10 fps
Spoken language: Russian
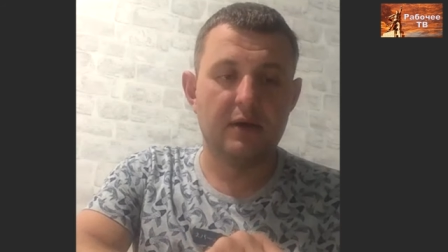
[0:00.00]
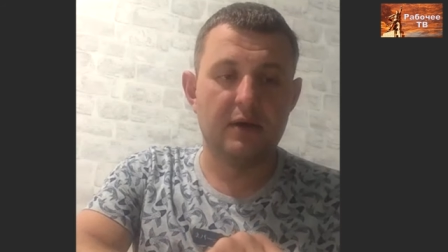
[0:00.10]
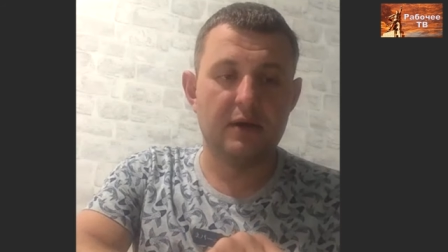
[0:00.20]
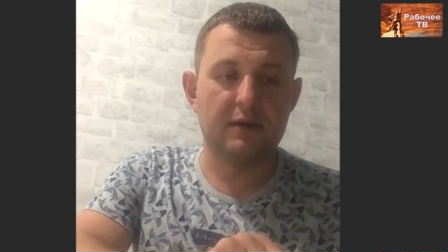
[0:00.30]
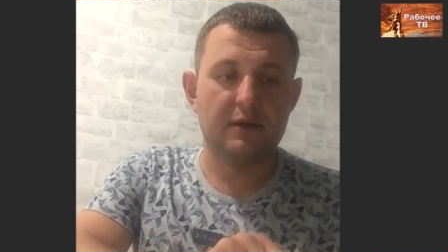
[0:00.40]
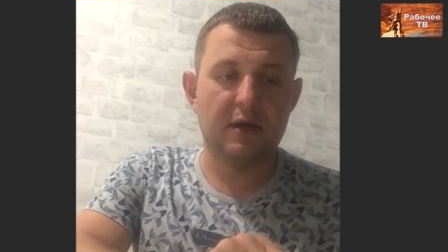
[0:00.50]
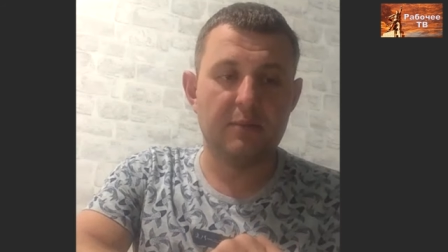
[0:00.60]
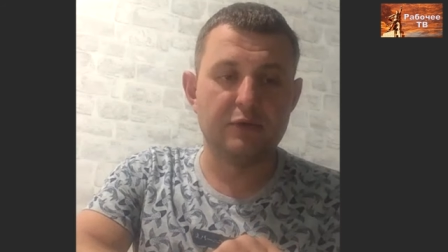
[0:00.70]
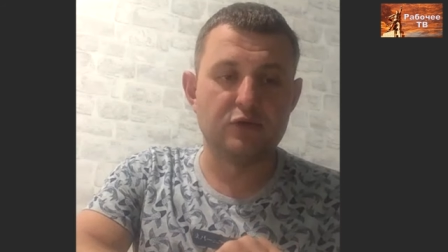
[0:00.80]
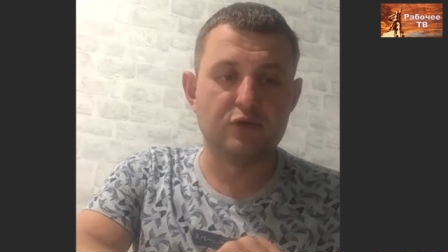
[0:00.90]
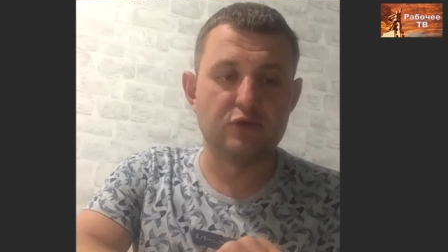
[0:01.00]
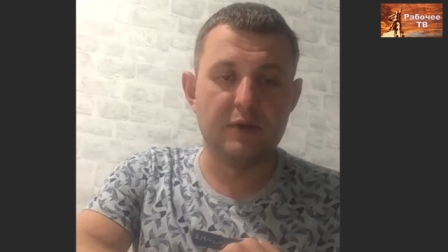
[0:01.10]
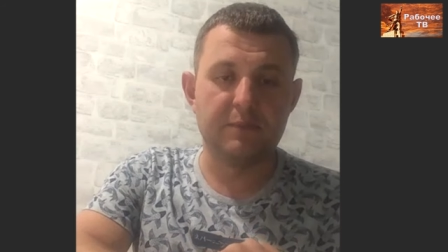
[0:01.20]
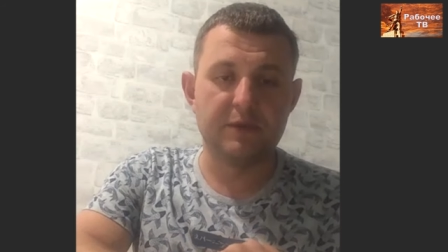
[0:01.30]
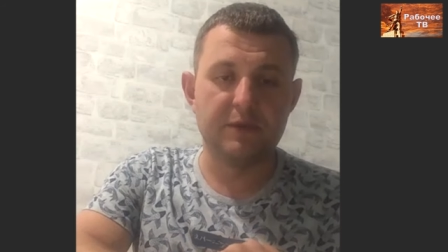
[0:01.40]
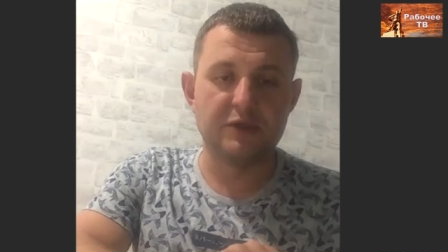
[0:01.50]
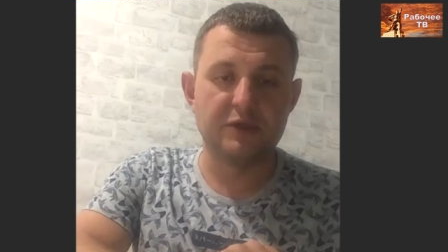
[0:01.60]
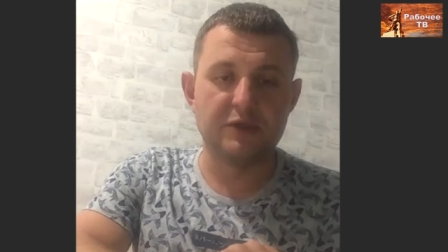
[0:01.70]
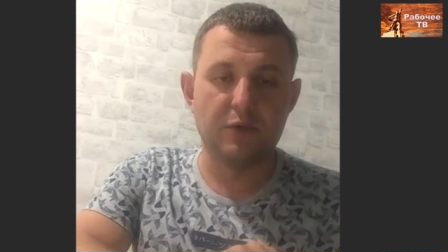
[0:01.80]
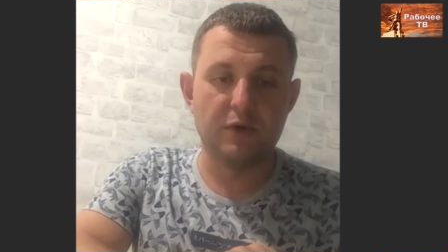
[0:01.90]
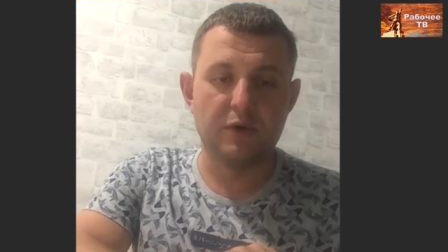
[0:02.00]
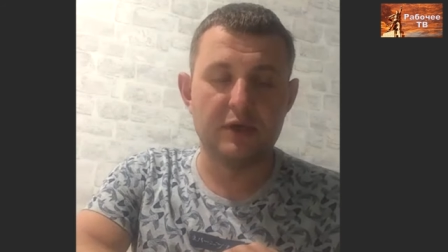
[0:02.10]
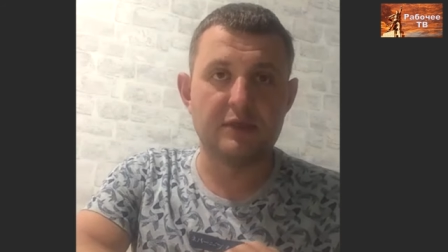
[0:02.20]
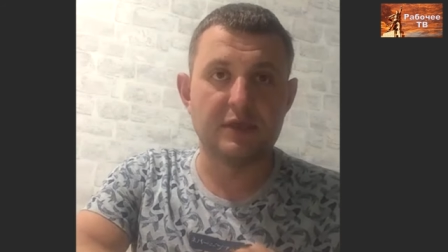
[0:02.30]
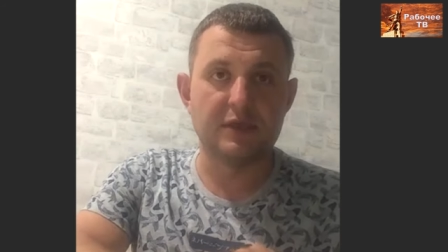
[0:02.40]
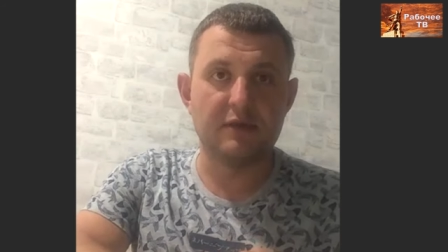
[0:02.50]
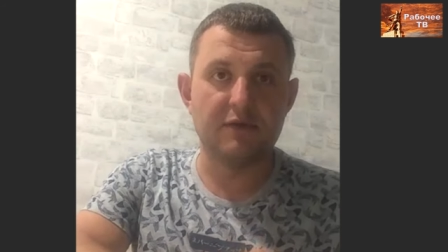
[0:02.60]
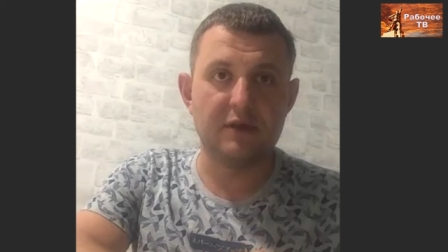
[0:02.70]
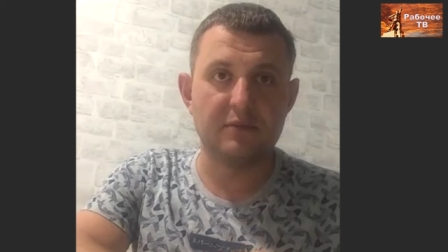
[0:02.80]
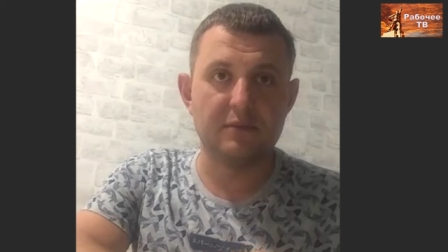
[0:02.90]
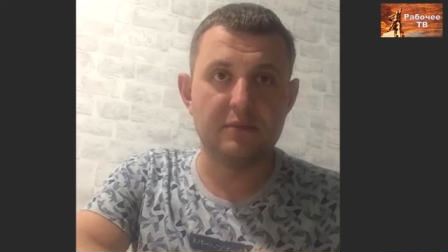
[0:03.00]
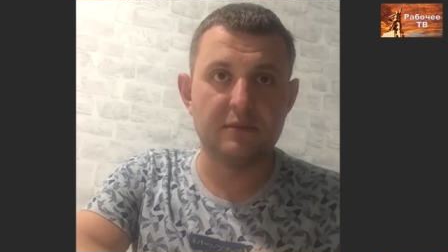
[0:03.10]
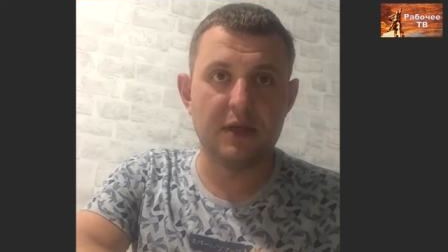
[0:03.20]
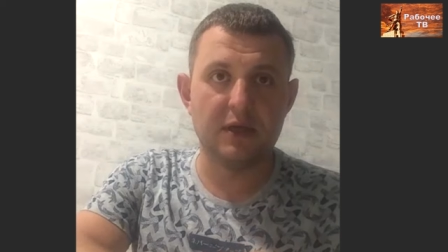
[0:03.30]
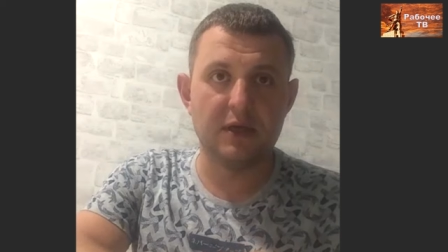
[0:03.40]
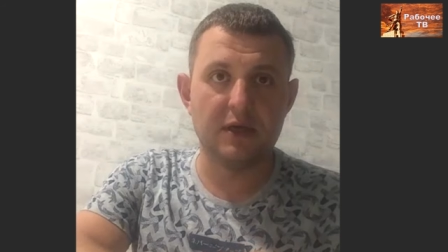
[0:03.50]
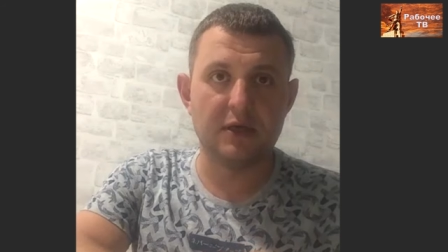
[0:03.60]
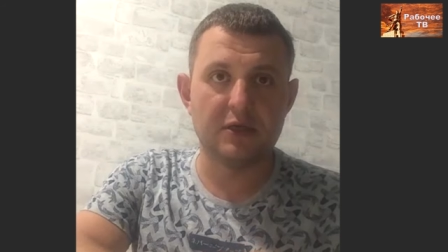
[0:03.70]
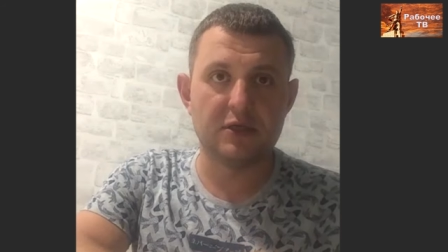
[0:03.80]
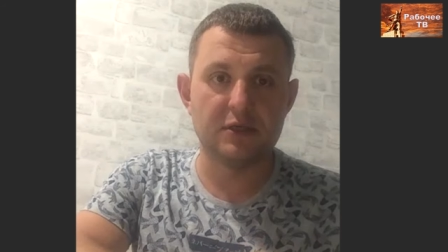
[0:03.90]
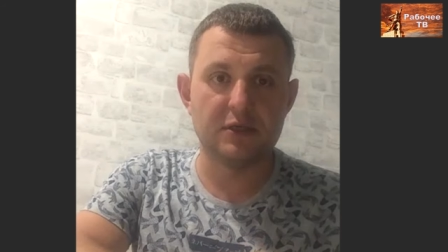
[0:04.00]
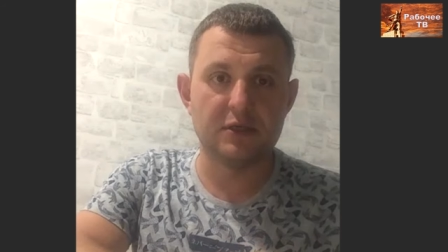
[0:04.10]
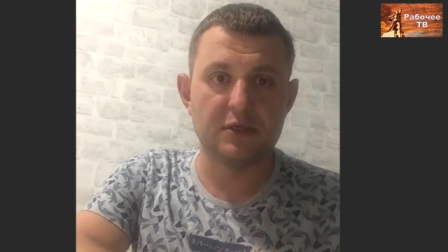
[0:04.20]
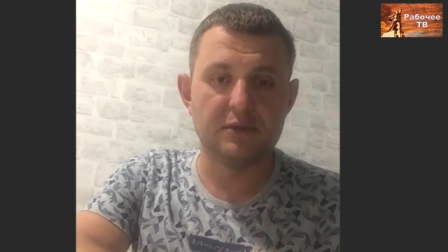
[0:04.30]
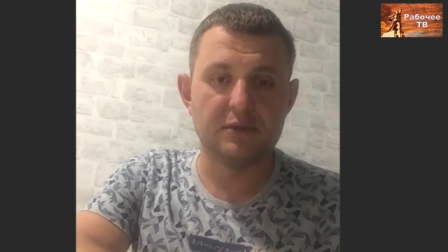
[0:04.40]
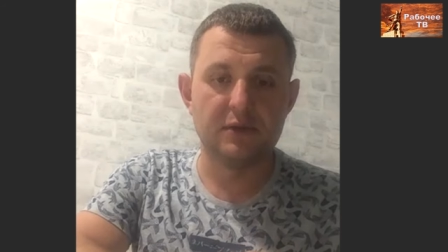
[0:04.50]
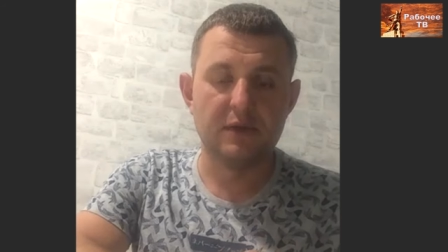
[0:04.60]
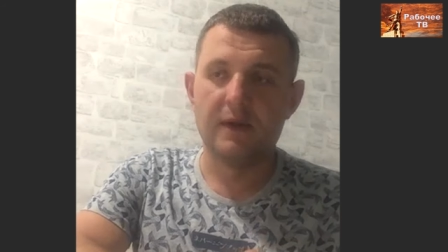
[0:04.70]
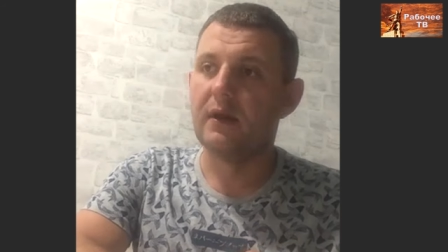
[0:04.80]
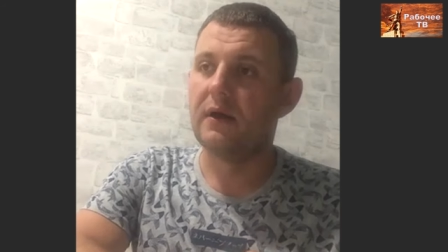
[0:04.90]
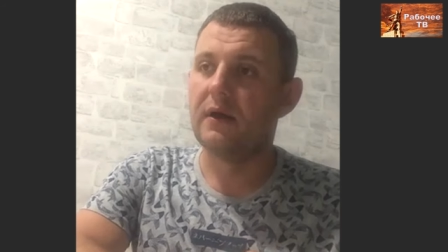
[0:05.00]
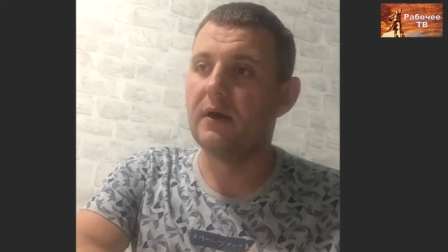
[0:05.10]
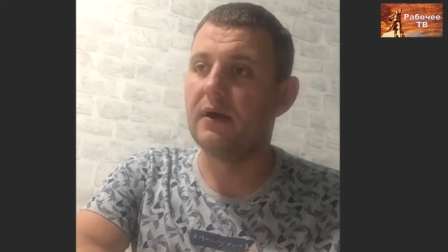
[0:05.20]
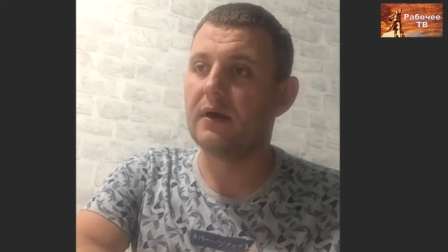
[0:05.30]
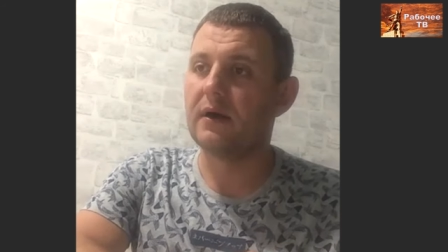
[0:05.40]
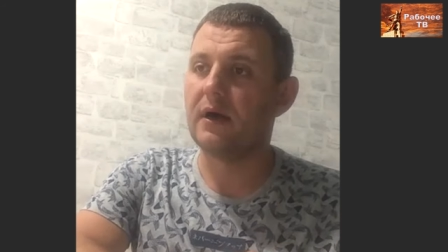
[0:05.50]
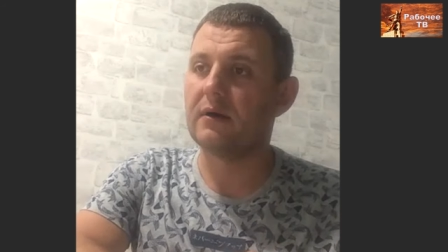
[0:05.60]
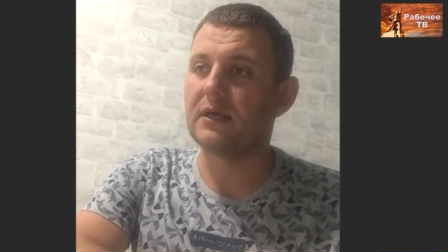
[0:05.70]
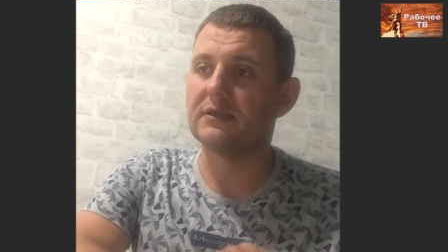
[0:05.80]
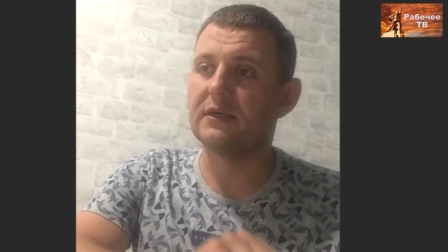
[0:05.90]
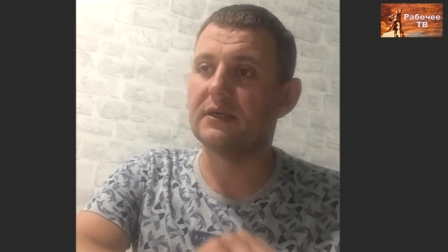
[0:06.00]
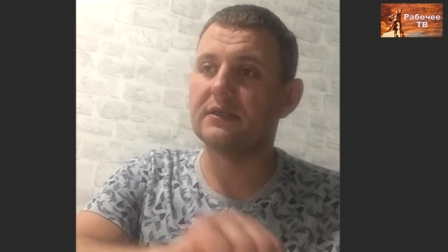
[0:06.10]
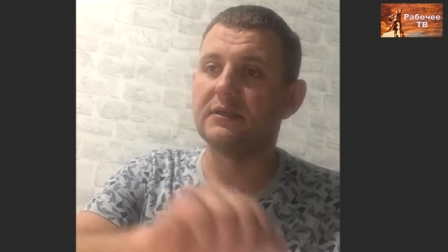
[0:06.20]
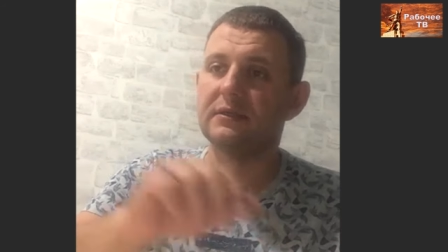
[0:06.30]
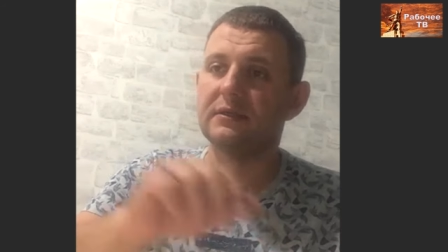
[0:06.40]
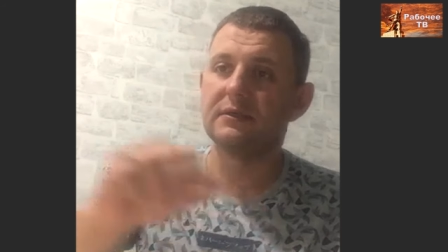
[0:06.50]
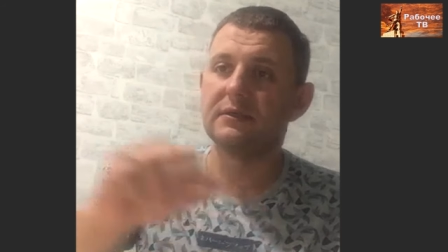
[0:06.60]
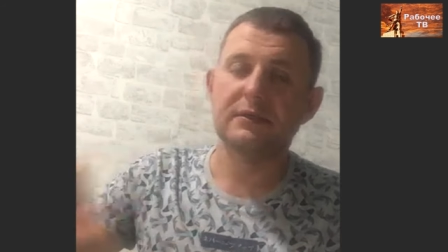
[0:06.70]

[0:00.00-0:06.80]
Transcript: а, нам поступило письмо не с ответом на нашу, а, как сказать,